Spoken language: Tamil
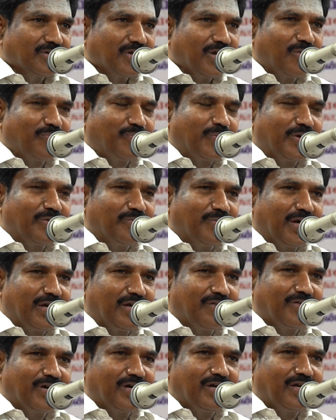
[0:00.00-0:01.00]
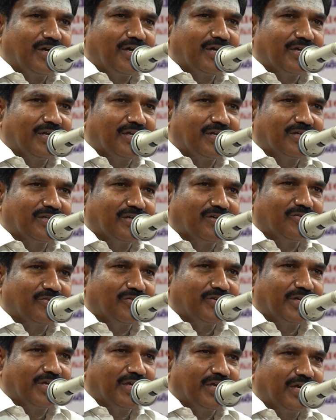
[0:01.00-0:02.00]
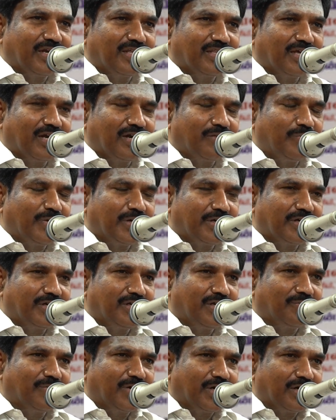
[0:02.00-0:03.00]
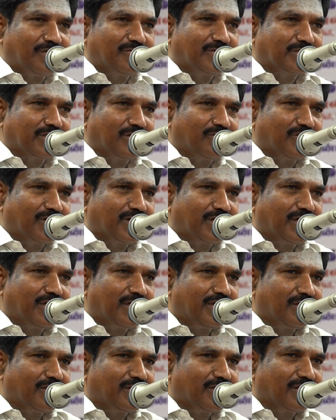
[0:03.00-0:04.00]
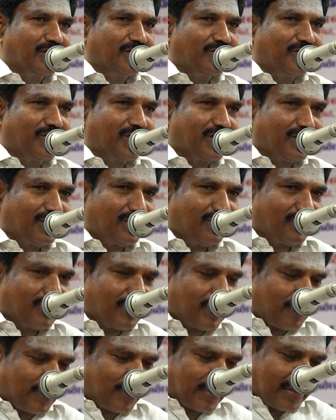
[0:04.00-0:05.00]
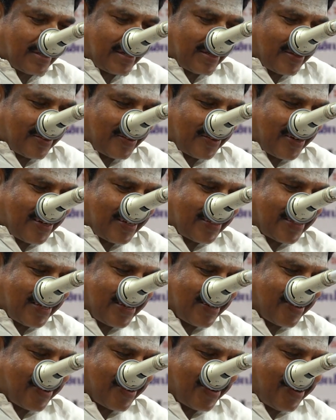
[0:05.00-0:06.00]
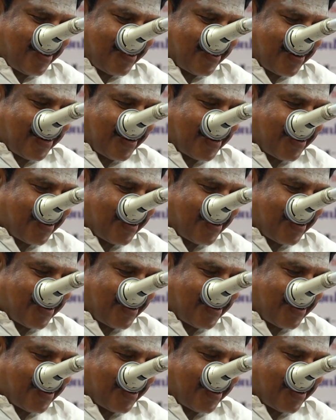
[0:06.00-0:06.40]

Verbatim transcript: அப்படி மாணவர்களாக இருக்கக்கூடிய எனது அன்பிற்கினிய மாணவ செல்வங்களே யோனையர்களே உங்கள் பத்திரிகை துறையை சார்ந்தவர்களே உங்கள்